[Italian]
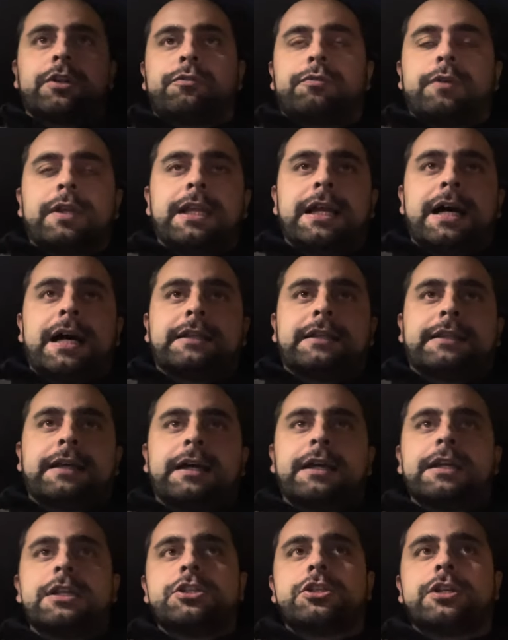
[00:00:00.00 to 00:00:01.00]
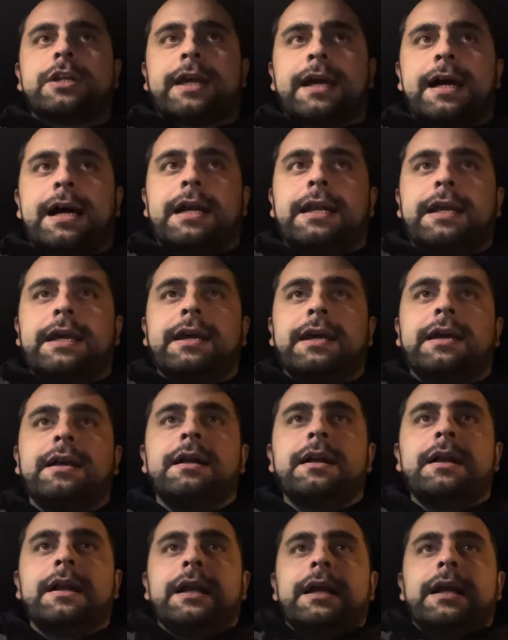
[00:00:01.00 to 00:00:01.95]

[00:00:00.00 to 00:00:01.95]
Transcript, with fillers: svegliata in generale.